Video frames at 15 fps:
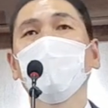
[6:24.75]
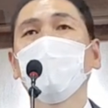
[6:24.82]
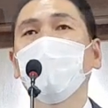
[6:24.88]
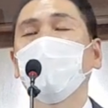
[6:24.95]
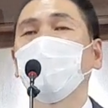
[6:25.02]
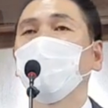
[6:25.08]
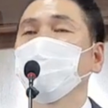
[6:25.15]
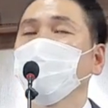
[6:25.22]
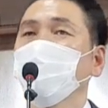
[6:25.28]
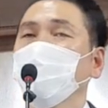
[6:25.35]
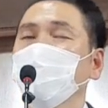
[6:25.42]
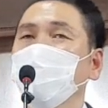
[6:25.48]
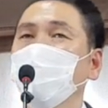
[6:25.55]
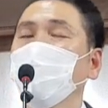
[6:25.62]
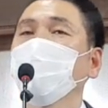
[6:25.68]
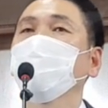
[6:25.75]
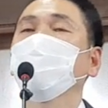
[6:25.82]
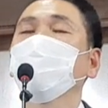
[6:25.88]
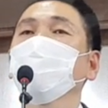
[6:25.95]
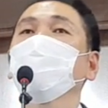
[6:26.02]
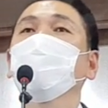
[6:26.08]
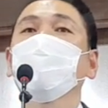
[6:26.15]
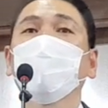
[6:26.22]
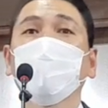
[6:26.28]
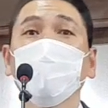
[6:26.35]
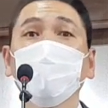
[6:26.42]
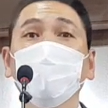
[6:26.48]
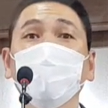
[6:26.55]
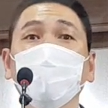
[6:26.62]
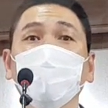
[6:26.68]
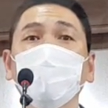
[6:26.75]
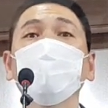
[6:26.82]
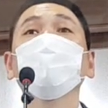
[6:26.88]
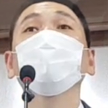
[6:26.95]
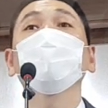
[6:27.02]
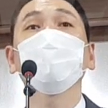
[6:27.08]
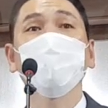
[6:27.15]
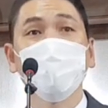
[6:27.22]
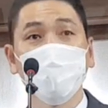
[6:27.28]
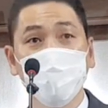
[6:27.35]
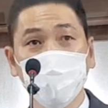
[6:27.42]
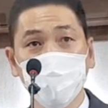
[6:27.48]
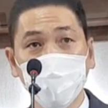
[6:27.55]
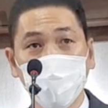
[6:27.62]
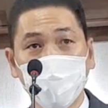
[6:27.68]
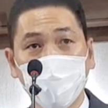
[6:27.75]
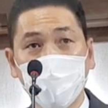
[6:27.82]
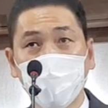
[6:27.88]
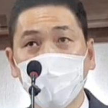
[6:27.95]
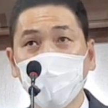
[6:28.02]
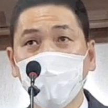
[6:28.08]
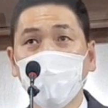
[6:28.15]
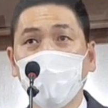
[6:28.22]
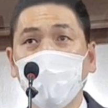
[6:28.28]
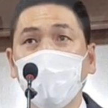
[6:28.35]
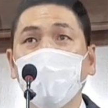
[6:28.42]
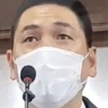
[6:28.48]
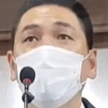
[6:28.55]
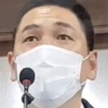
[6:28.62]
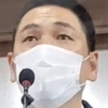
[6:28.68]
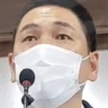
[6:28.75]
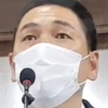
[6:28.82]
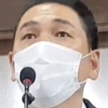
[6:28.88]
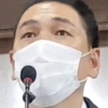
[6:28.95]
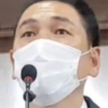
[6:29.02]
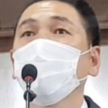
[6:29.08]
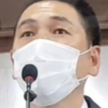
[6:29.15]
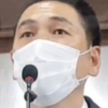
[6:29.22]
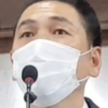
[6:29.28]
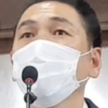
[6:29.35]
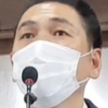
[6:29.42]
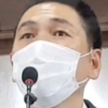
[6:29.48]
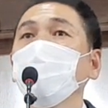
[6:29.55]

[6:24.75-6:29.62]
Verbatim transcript: 하나님의 이양 쓰일 것 금그릇으로 쓰이고 이양 쓰일 것